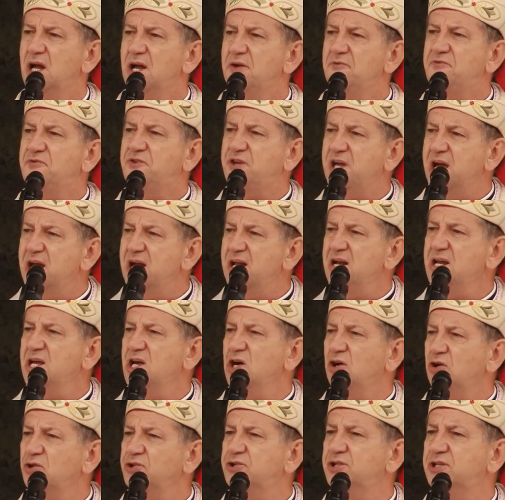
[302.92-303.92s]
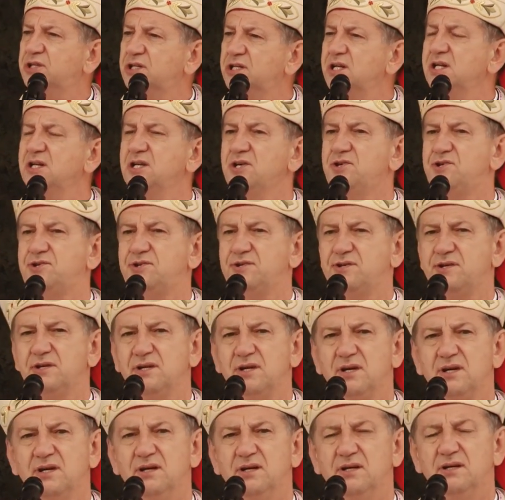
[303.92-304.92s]
Wiele odkryliście.
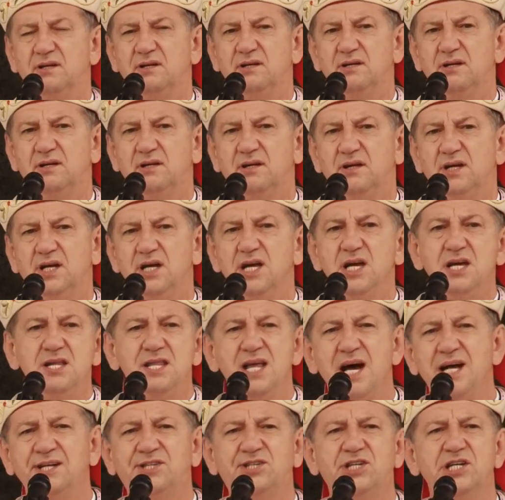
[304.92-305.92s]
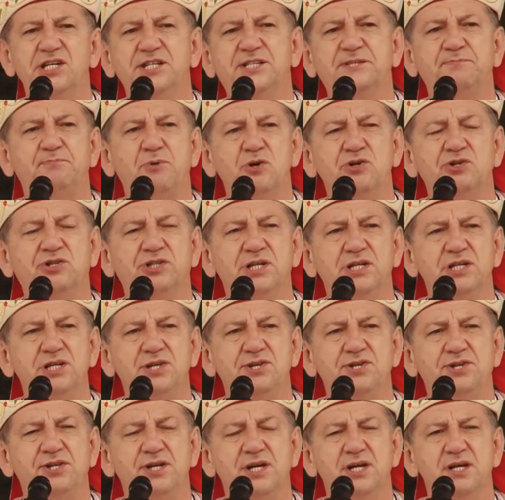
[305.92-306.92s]
Inaczej
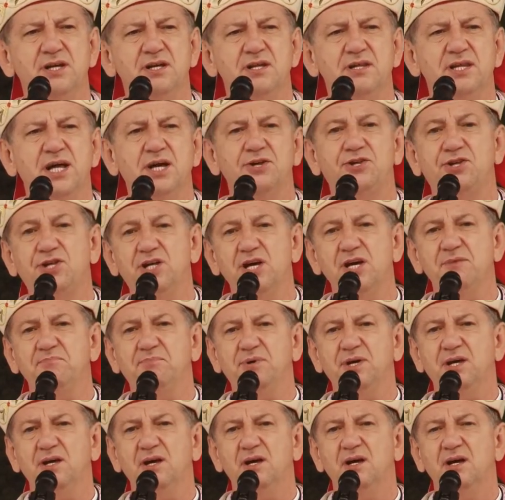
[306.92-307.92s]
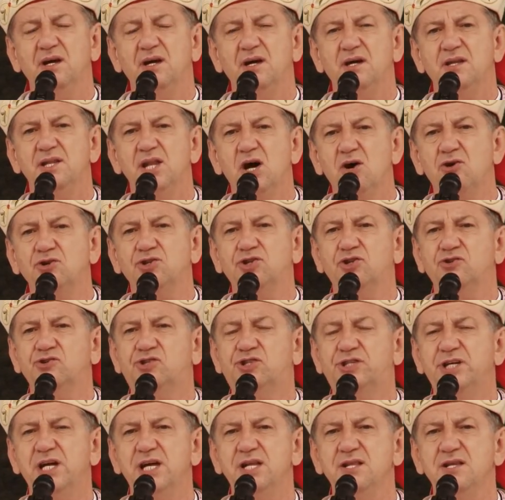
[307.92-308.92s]
spojrzeliście na siebie, na
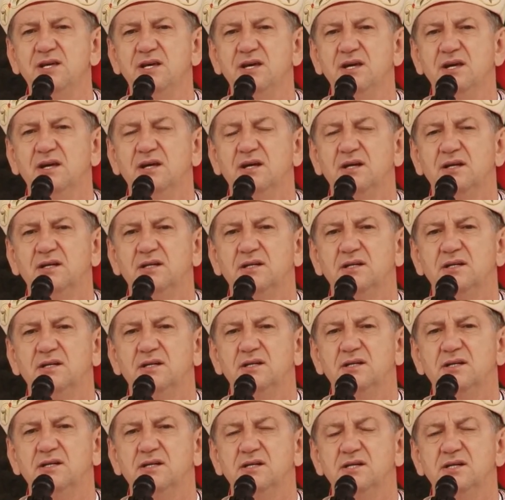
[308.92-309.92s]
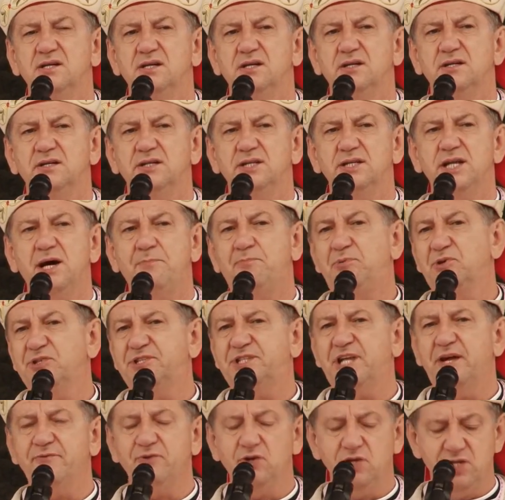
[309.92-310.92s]
otoczenie, na
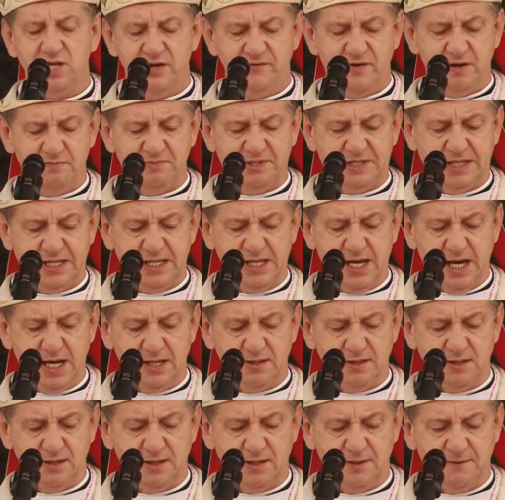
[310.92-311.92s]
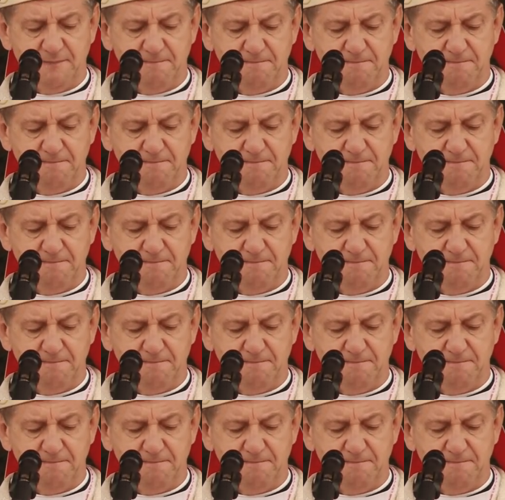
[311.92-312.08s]
postawione wam zadania.